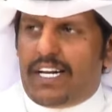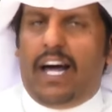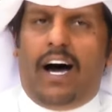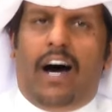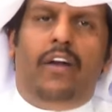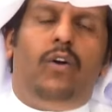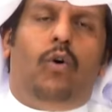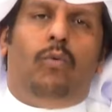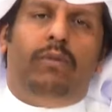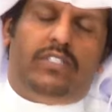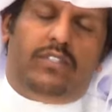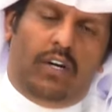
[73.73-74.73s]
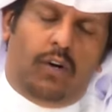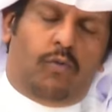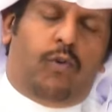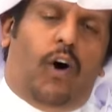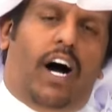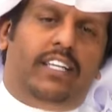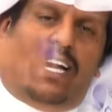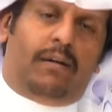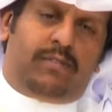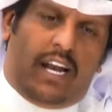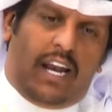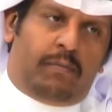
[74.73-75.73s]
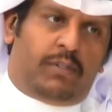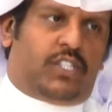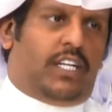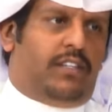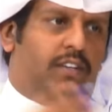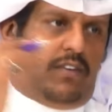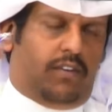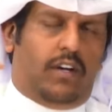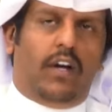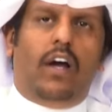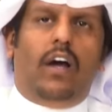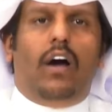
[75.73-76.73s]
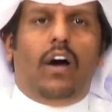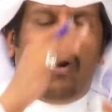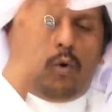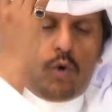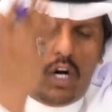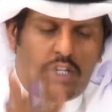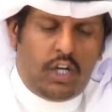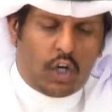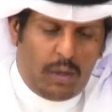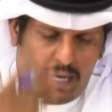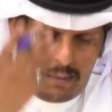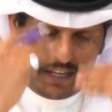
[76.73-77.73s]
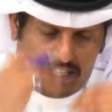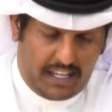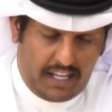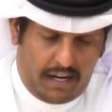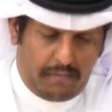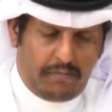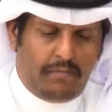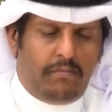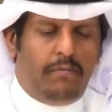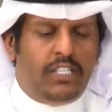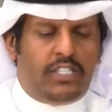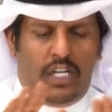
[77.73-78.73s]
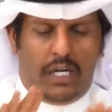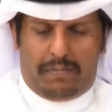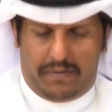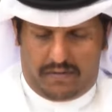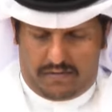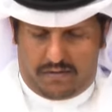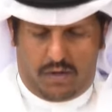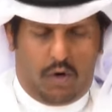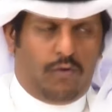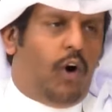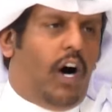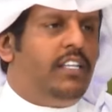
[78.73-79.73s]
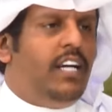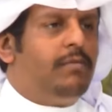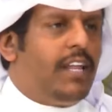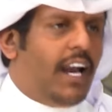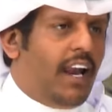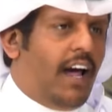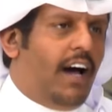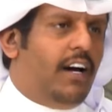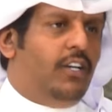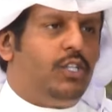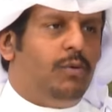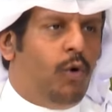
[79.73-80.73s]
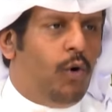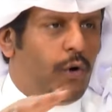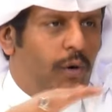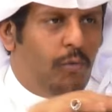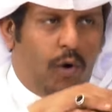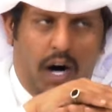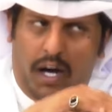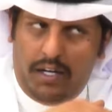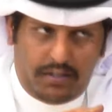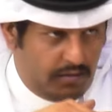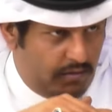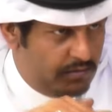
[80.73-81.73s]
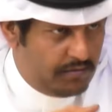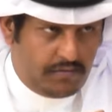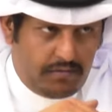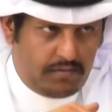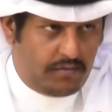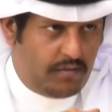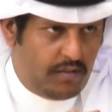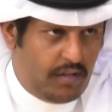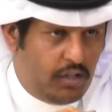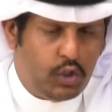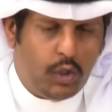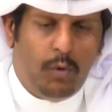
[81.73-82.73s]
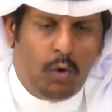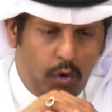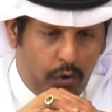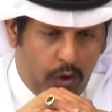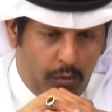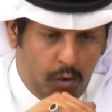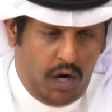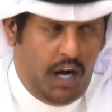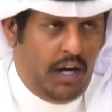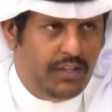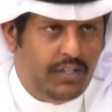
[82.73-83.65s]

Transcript: الان وفؤاد عبد الله متصدر وقلت لكم قبل كذا متعب وفؤاد عبد الله جمهورهم واحد جمهورهم واحد